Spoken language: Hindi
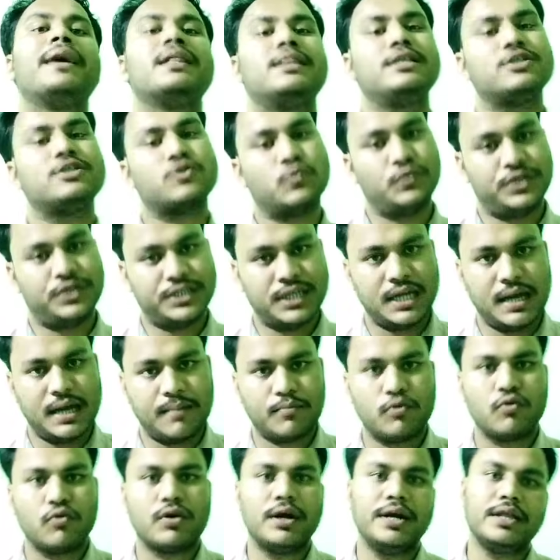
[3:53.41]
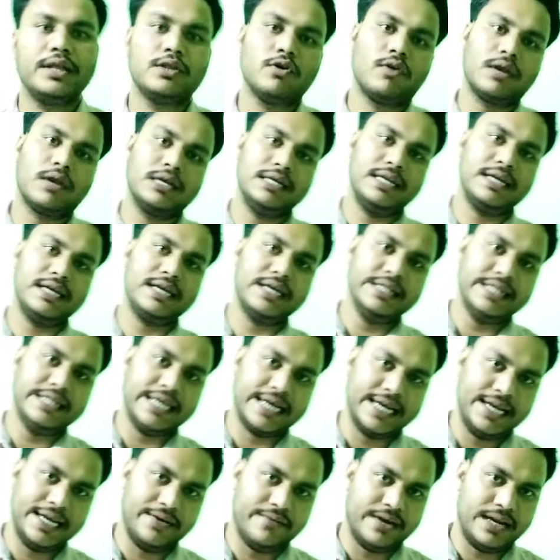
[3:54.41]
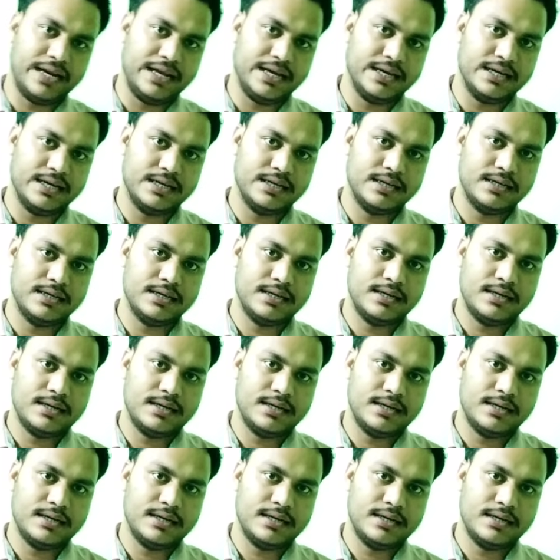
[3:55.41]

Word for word: 35 क्वेश्चन आपको गणित और रीजनिंग के देखने वाले हैं